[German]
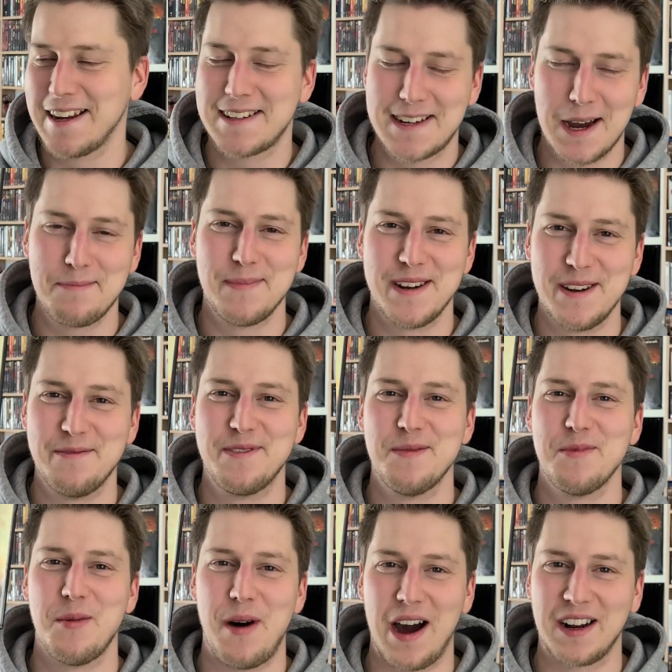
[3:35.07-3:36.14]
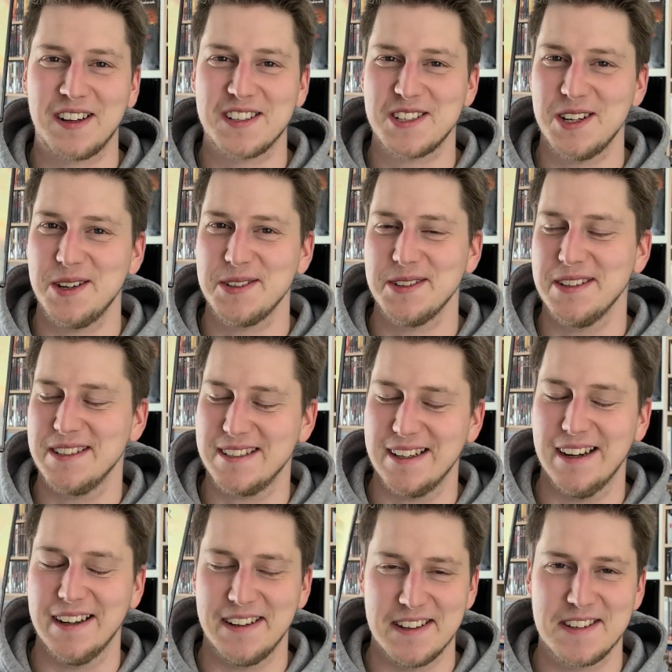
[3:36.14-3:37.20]
Ich habe mir den Film nochmal angeschaut und
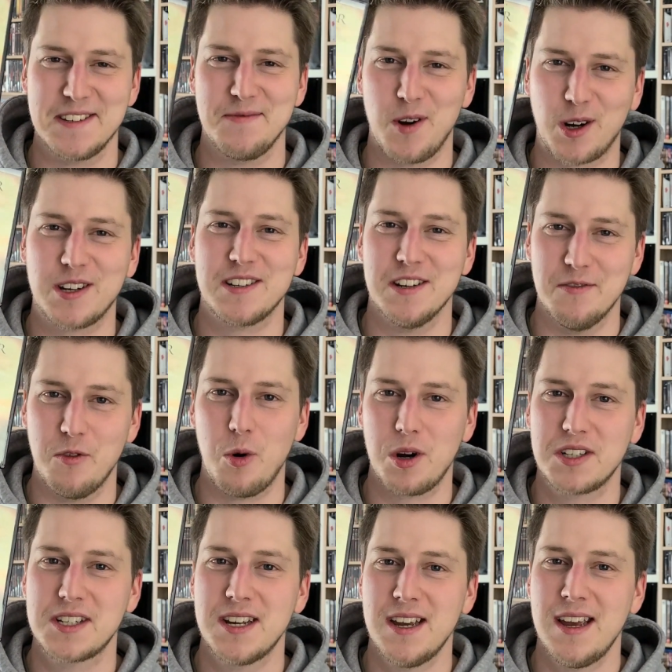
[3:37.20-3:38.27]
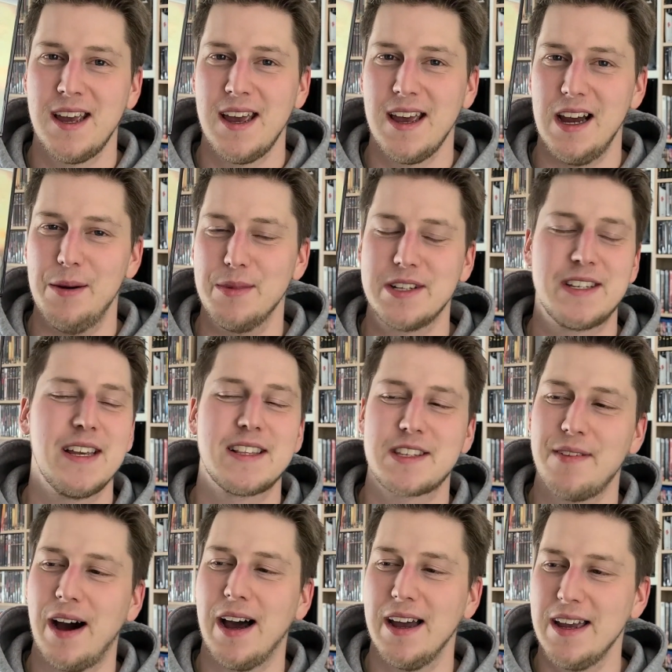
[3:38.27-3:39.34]
ja, das ist wirklich eine Wucht. Ähm, ich sehe
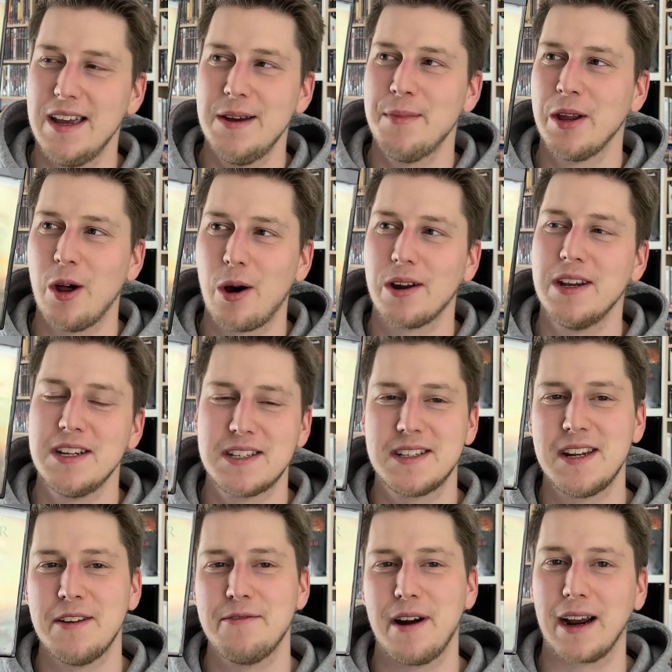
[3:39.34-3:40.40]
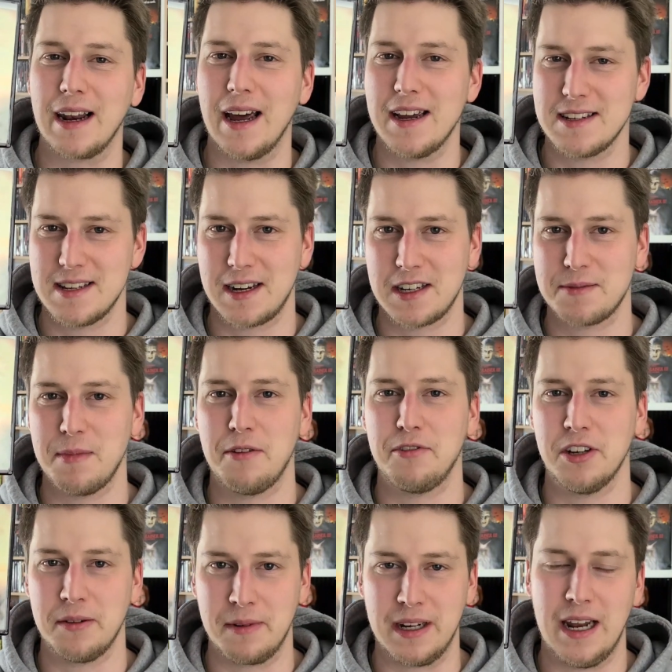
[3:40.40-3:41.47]
zwar immer noch nicht den Vergleich, sage ich mal,
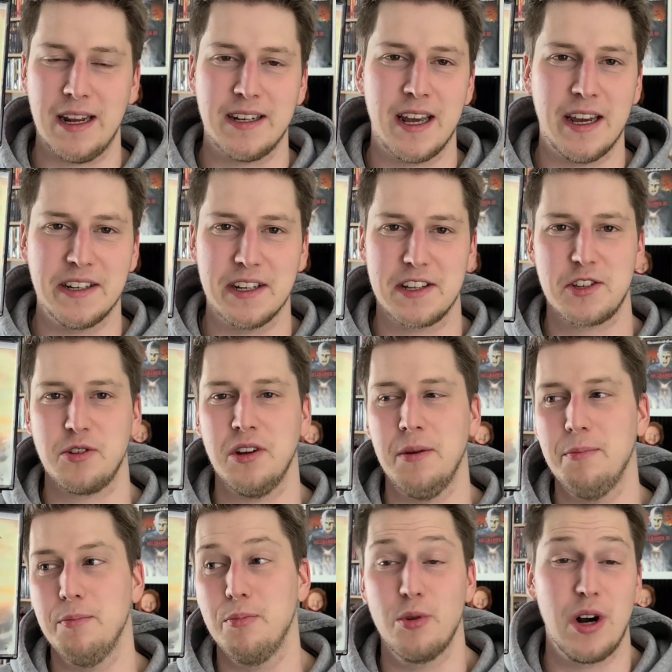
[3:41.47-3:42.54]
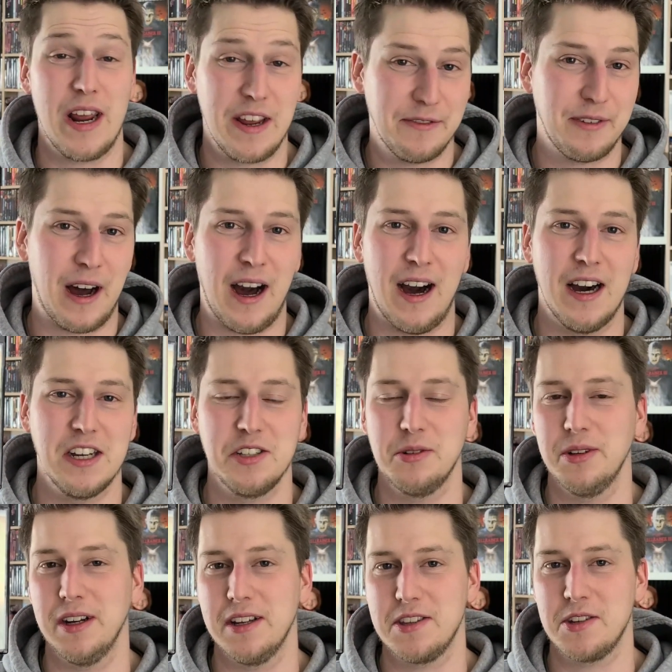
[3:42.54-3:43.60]
von einem Gladiator zu einem Braveheart
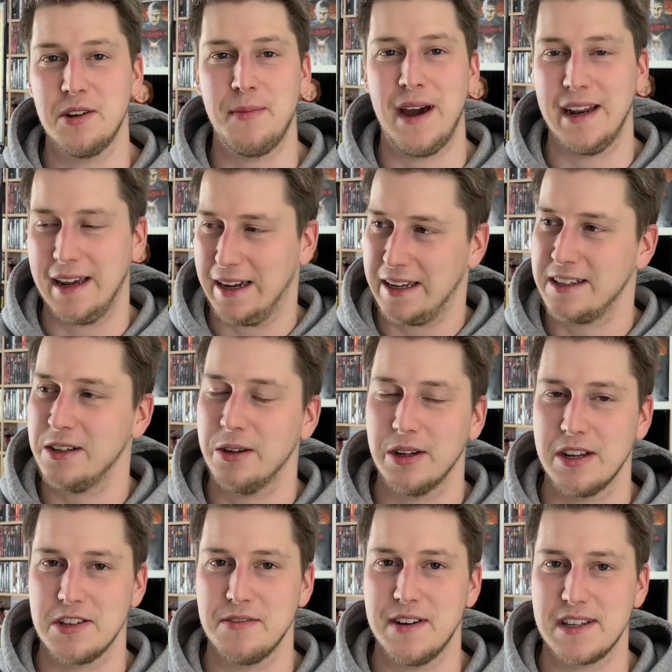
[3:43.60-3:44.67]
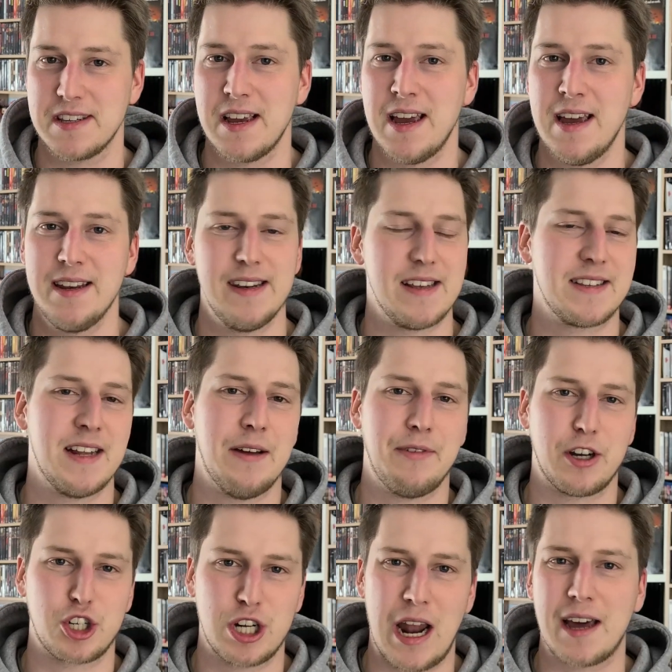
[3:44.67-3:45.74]
oder zu einem Herr der Ringe oder sowas. Das sind
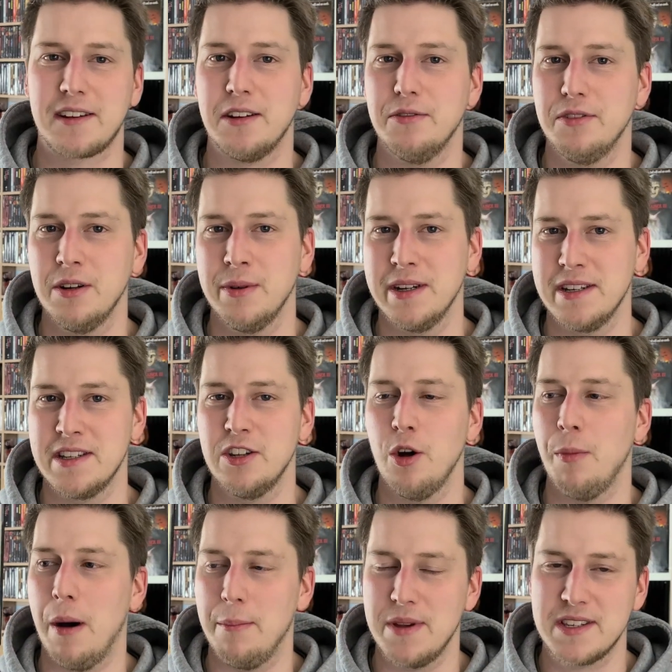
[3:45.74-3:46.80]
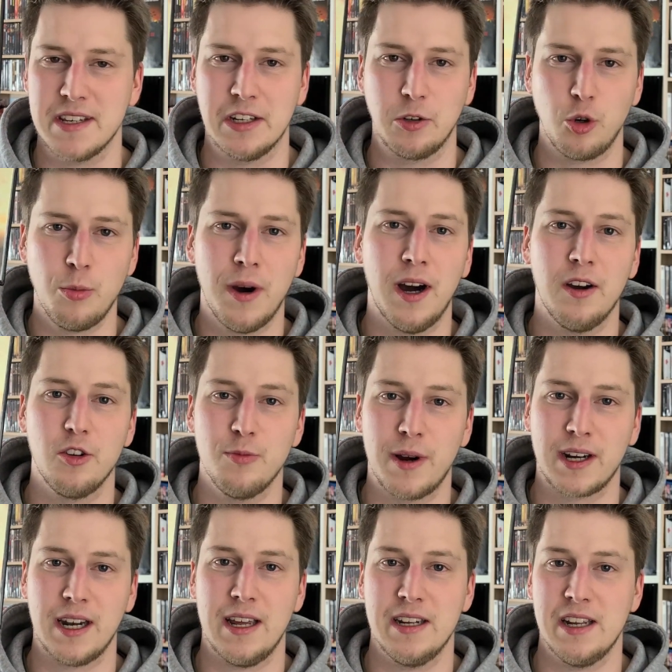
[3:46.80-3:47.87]
einfach Schlachtenfilme, die sind nochmal ein bisschen drüber
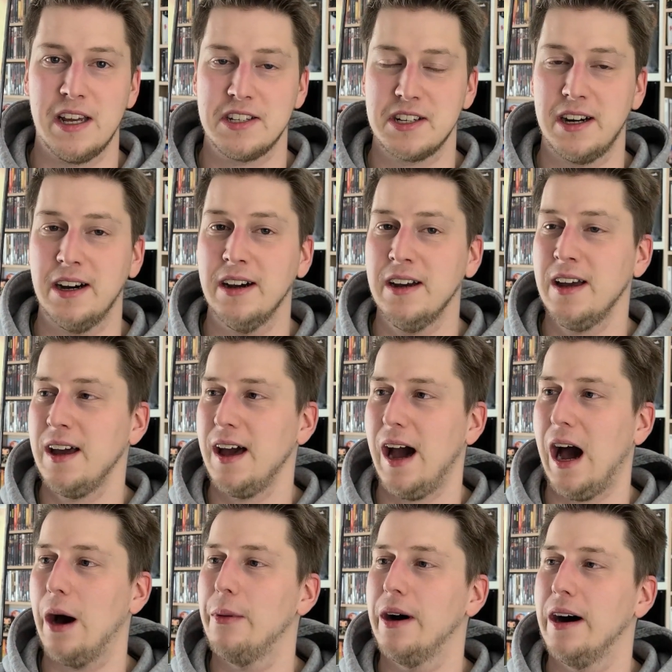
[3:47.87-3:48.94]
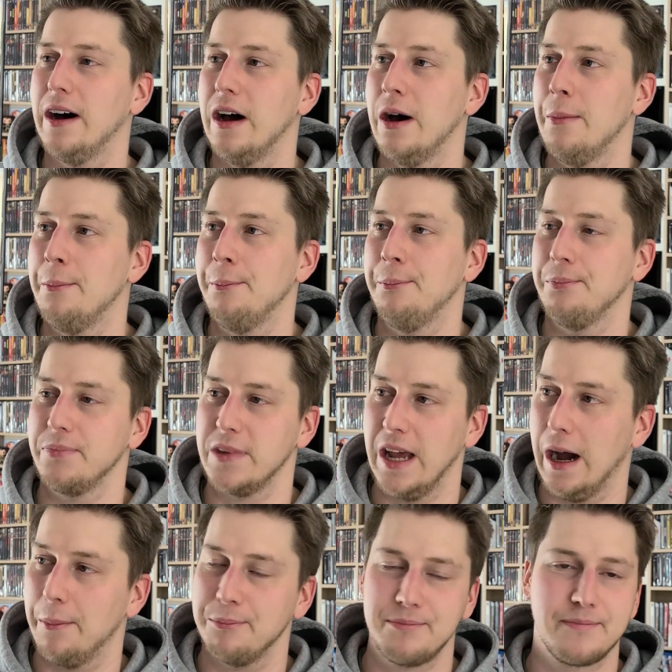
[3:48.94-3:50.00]
über Gladiator. Aber ähm,
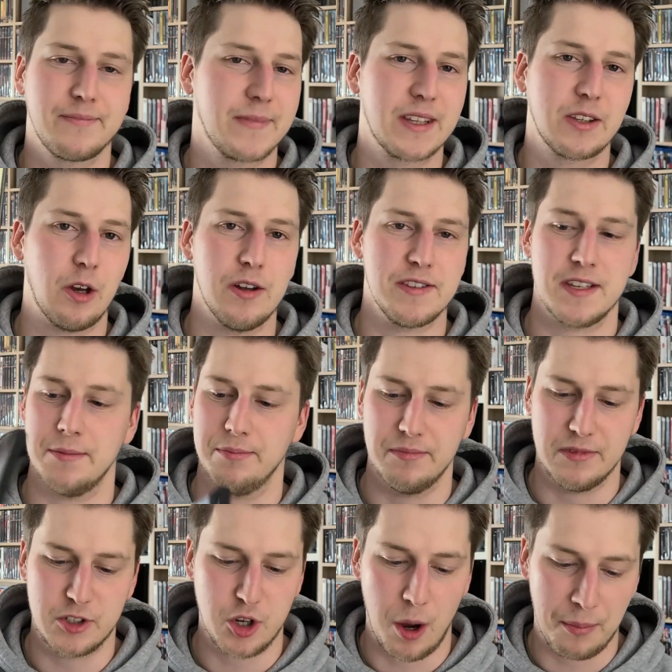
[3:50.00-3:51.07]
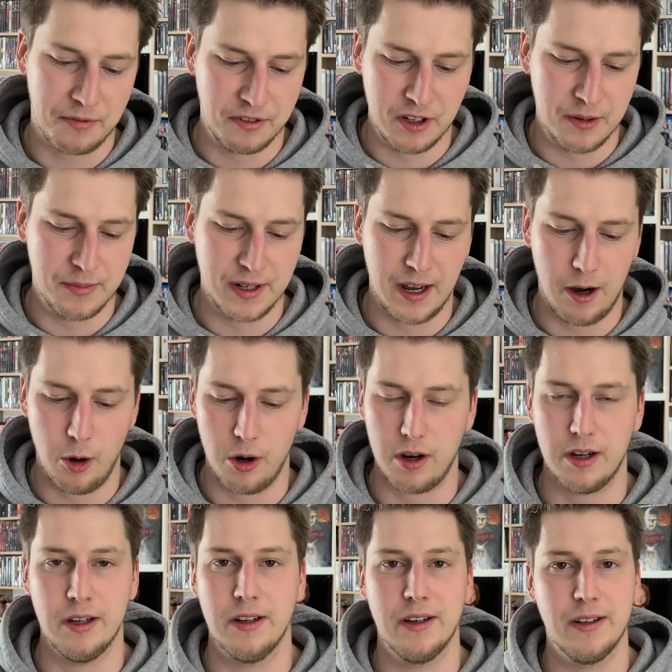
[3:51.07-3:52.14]
ja, trotzdem ein Top-Film, der
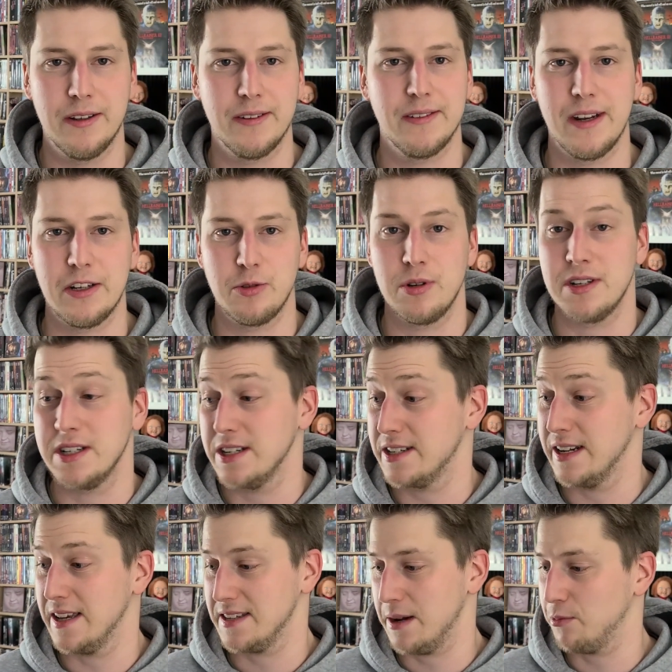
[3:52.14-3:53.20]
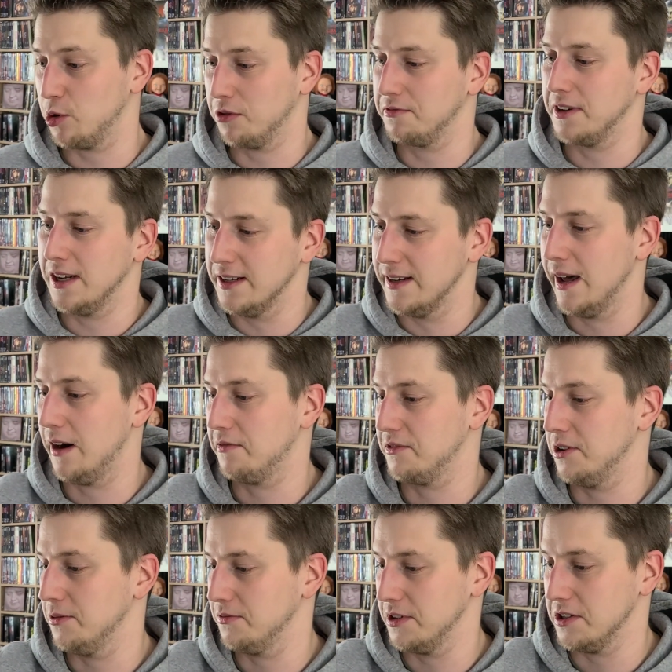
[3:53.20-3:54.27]
auch äh, natürlich nicht in der Sammlung fehlen darf,
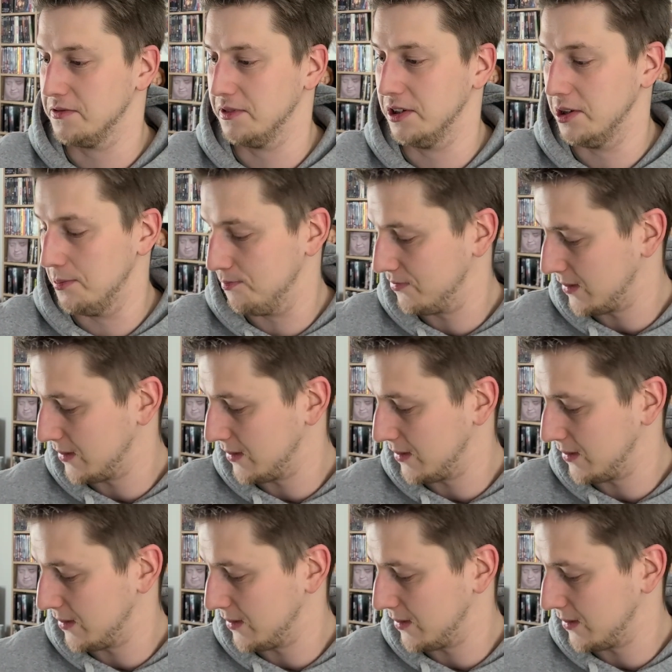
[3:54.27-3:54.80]
ne, wie ich finde.